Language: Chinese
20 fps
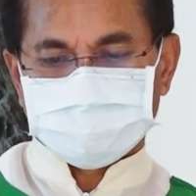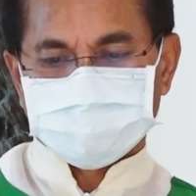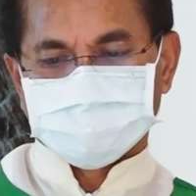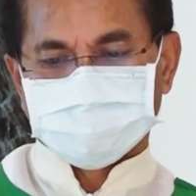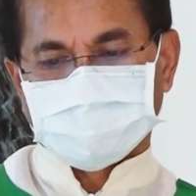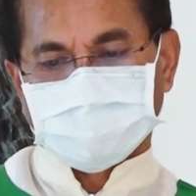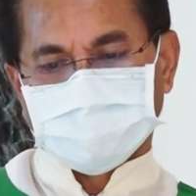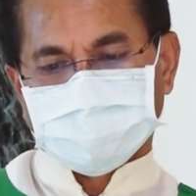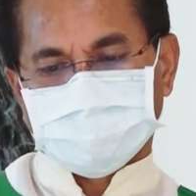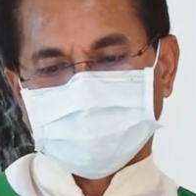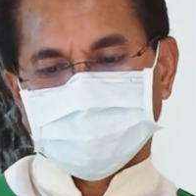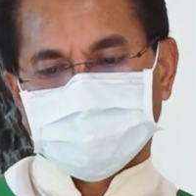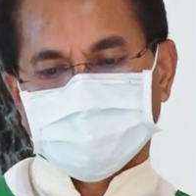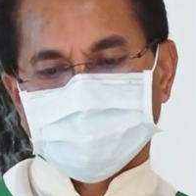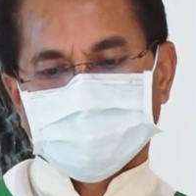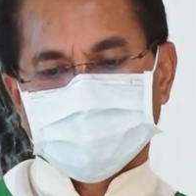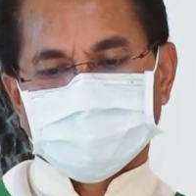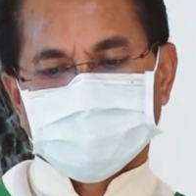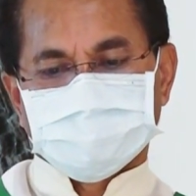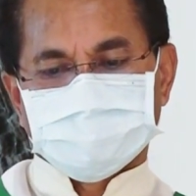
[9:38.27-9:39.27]
出来
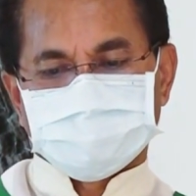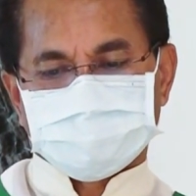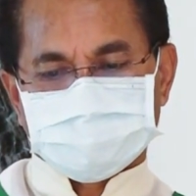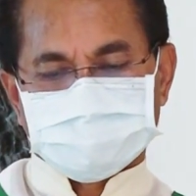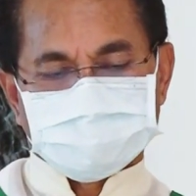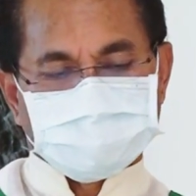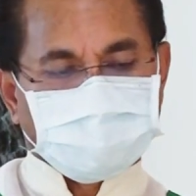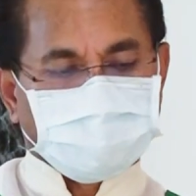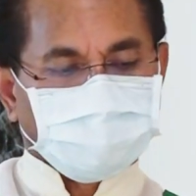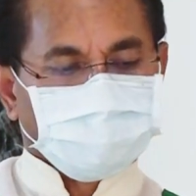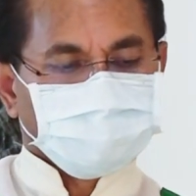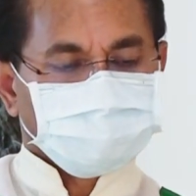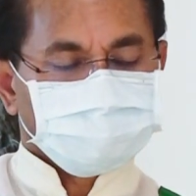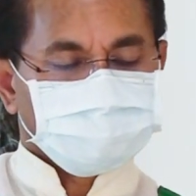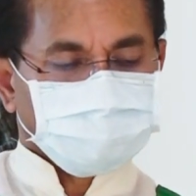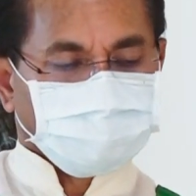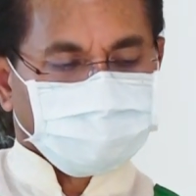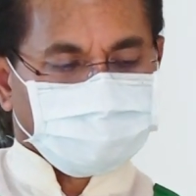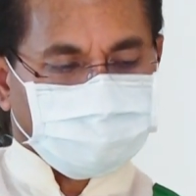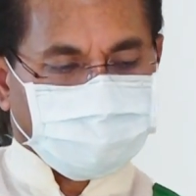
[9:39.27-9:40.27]
治好
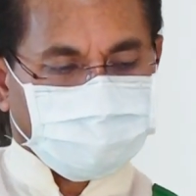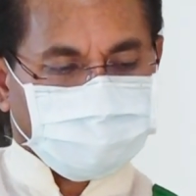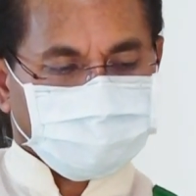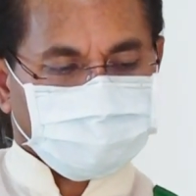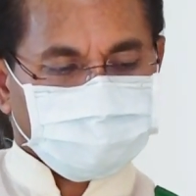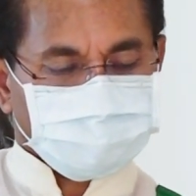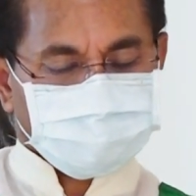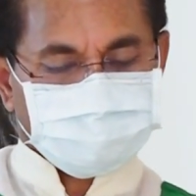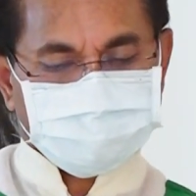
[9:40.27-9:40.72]
众人。